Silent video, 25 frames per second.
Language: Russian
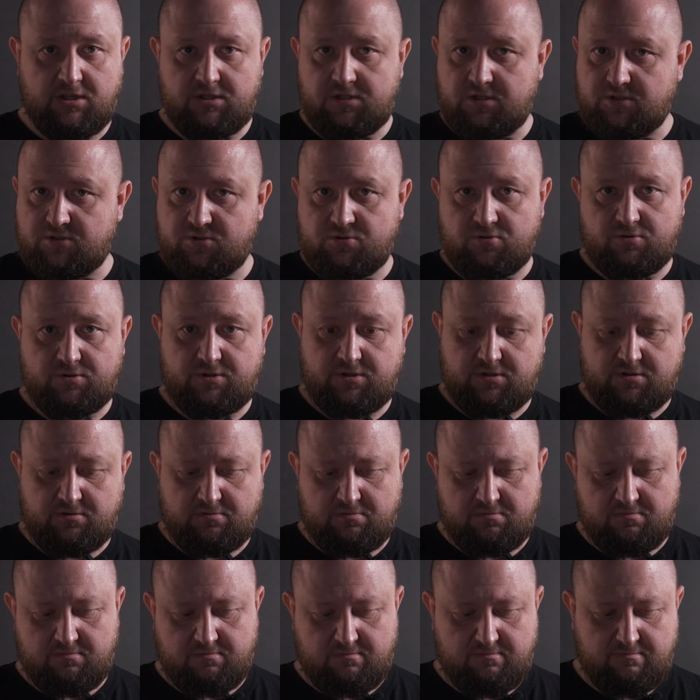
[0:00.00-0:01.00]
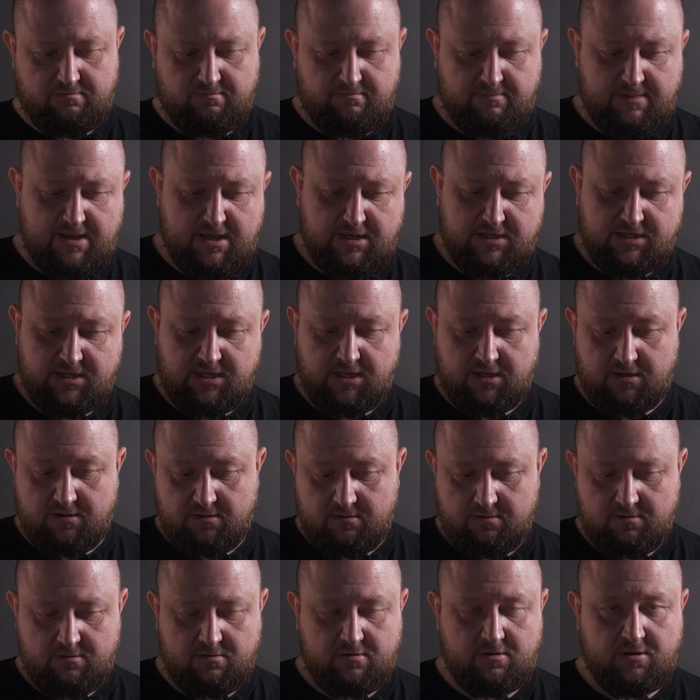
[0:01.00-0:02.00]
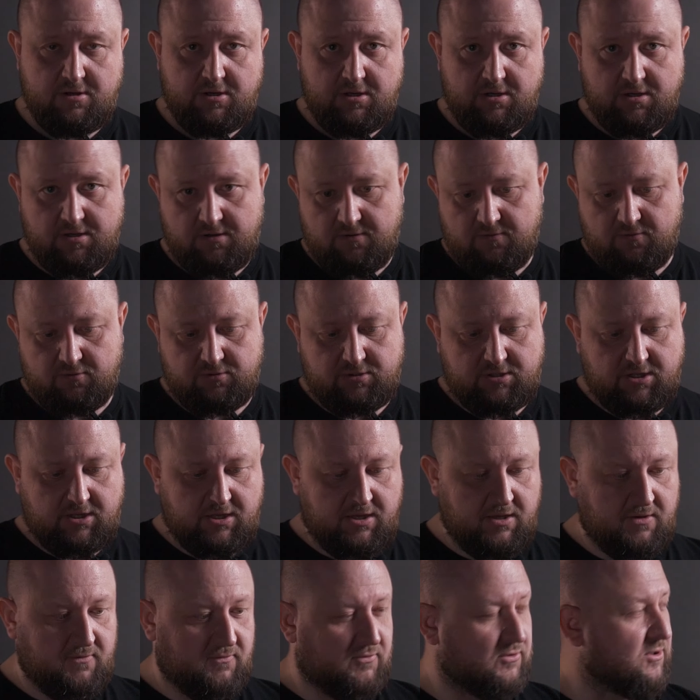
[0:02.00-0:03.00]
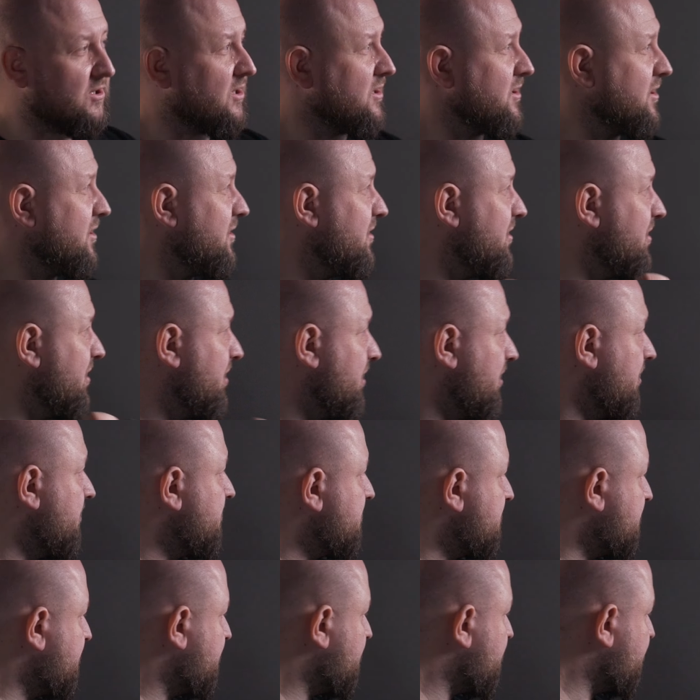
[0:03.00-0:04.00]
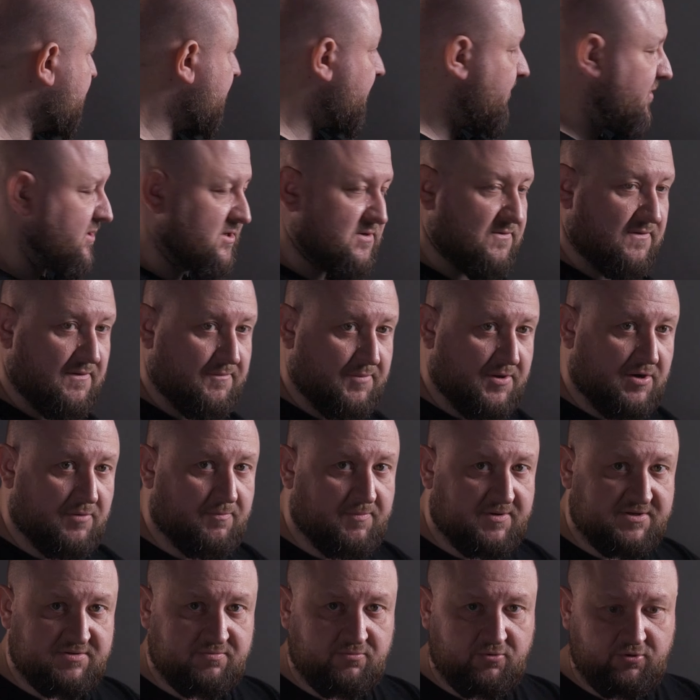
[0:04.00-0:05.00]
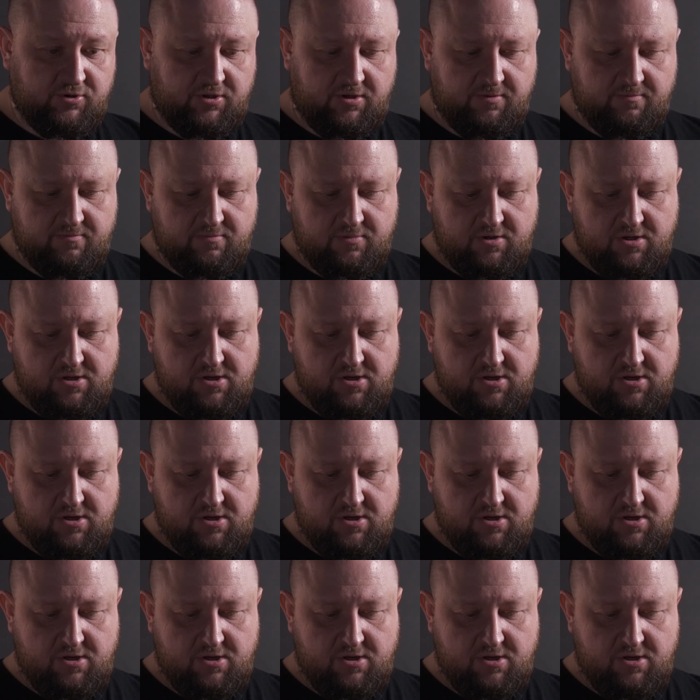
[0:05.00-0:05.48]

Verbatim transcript: это соты мягкие. Вот такие вот они. Вот давайте, во-первых, посмотрим,